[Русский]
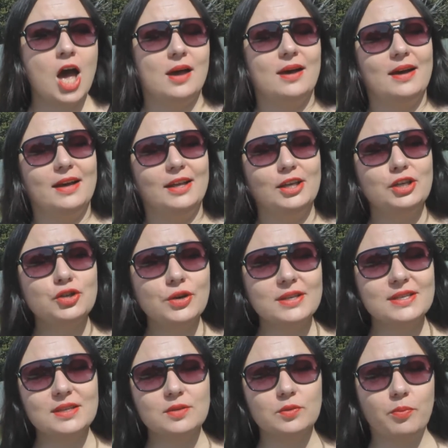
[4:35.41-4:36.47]
Э, Еще
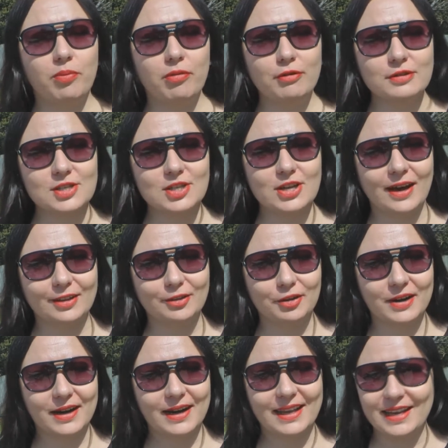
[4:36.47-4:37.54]
один плюс,
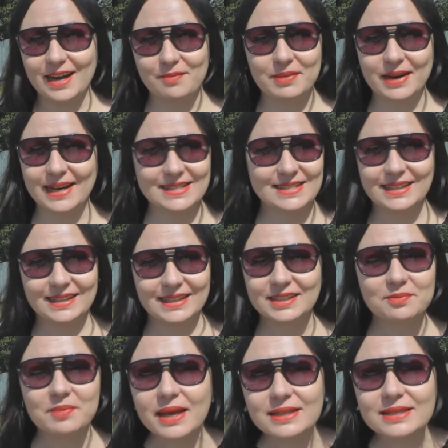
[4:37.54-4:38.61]
который я бы хотела
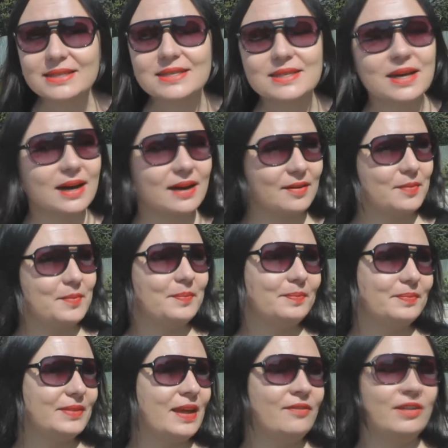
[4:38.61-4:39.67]
отметить,
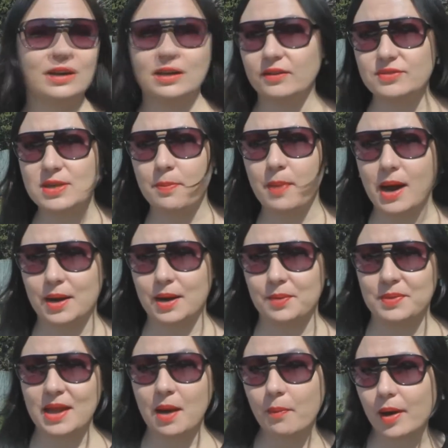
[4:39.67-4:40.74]
эм, наверное, все пары
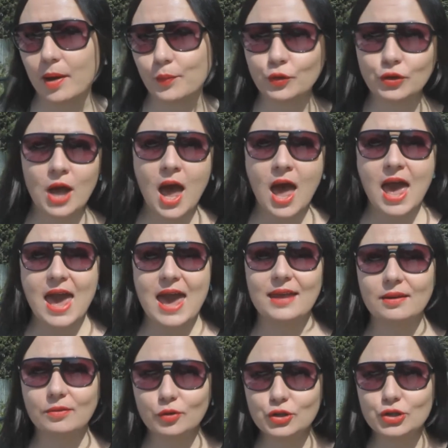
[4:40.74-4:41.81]
меня поймут,
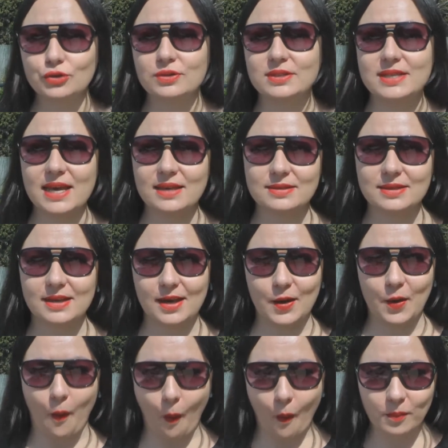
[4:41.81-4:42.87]
это то, что детские
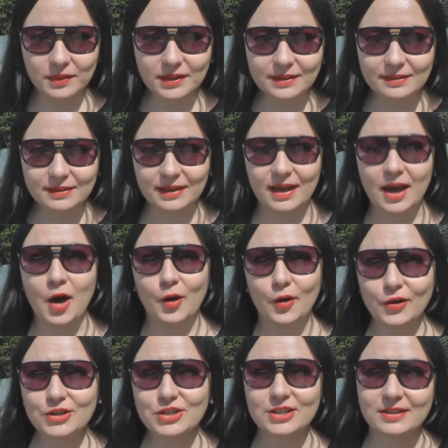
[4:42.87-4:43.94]
комнаты
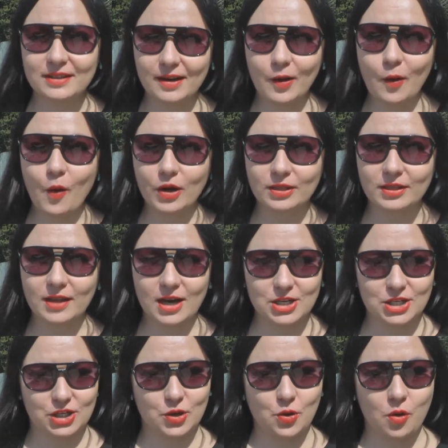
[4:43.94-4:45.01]
очень далеко от
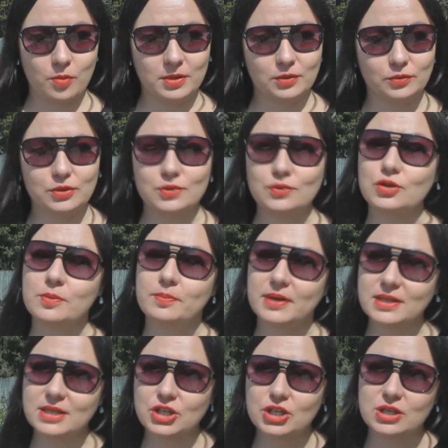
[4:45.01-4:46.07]
наших комнат. То есть нужно
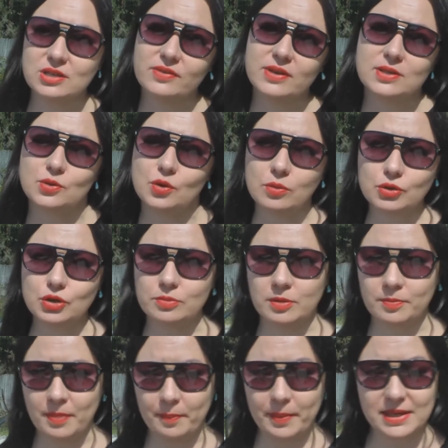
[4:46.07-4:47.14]
пройти через весь дом, чтобы
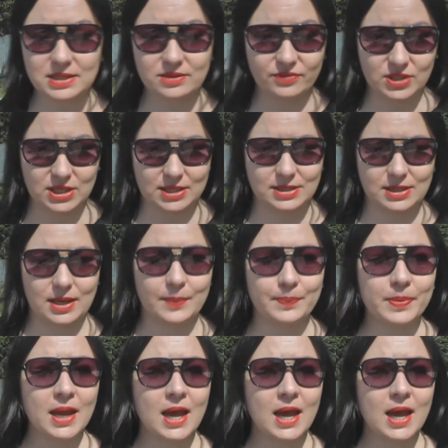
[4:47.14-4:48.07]
попасть в детские